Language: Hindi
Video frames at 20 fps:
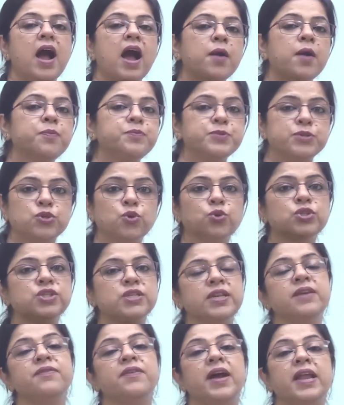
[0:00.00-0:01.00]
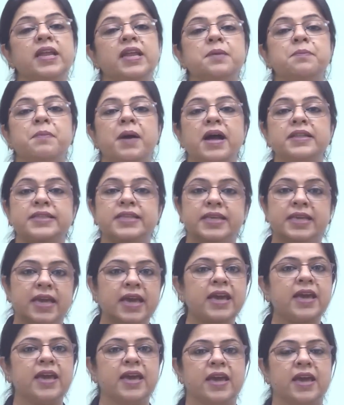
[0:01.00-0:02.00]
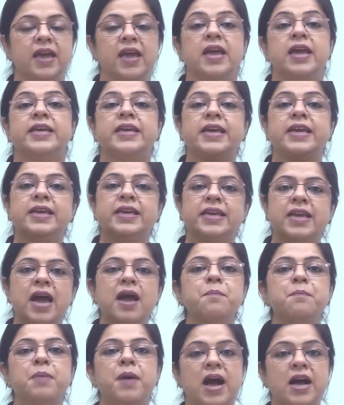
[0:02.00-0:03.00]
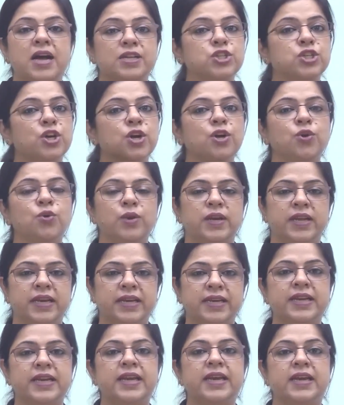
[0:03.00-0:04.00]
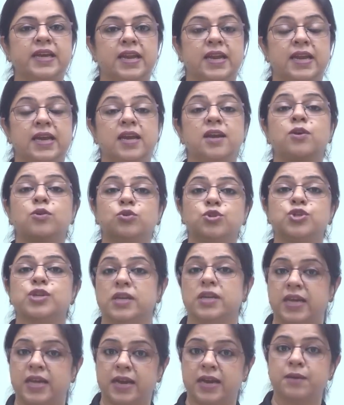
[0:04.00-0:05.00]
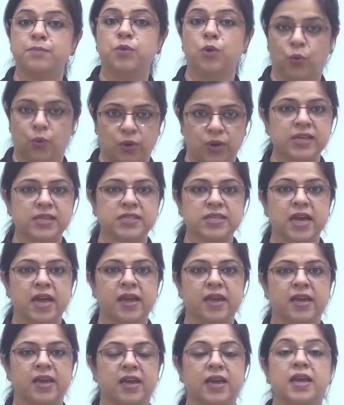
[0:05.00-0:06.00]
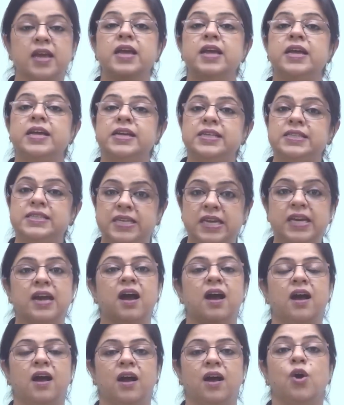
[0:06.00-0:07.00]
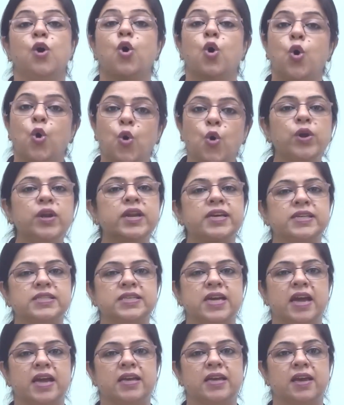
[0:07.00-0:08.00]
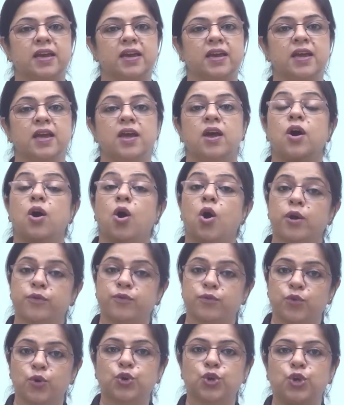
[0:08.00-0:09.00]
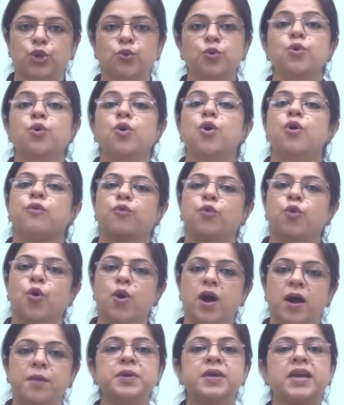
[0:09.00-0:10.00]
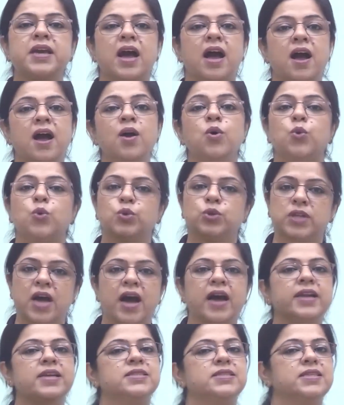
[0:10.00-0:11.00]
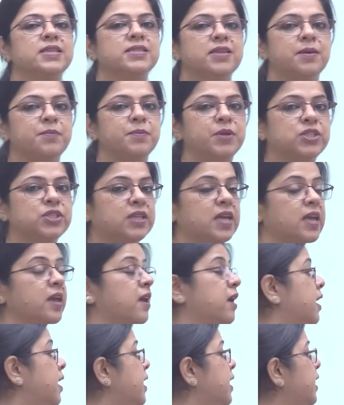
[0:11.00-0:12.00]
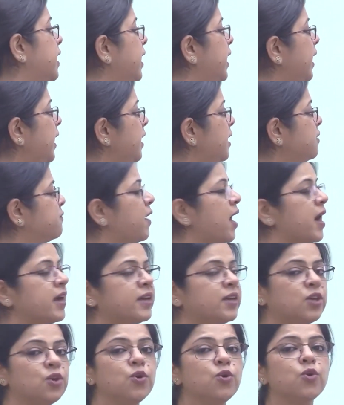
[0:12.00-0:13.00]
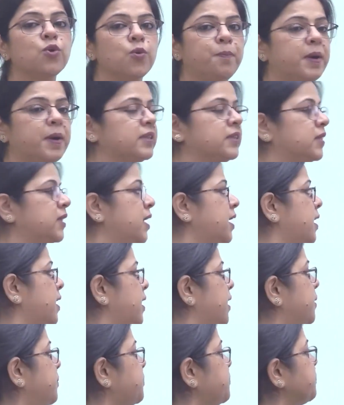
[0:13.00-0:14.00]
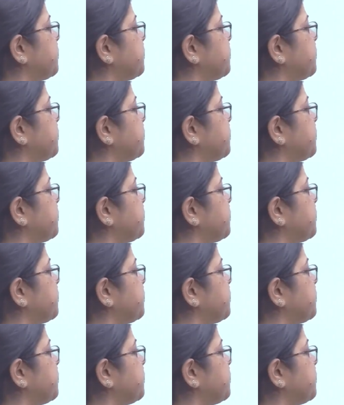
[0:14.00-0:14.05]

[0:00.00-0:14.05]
अब सोचने वाली बात यह है कि क्या भाषा को लिखने के लिए कुछ नियम होने चाहिए जी हाँ होने चाहिए और वो क्यों वो हम यहाँ उदाहरण से समझते हैं इन वाक्यों को पढ़ते हैं